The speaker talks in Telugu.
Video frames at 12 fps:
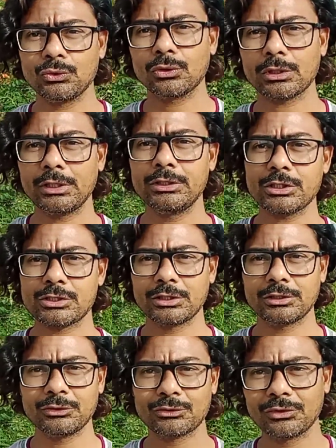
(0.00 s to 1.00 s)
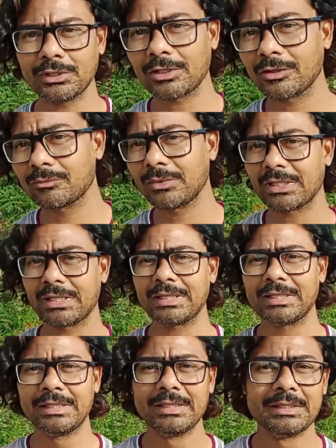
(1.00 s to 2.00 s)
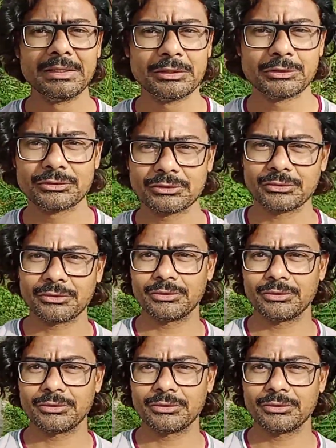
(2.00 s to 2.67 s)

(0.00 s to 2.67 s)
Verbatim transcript: ఒక ఇంజెక్షన్ తీసుకున్నాను అనమాట సో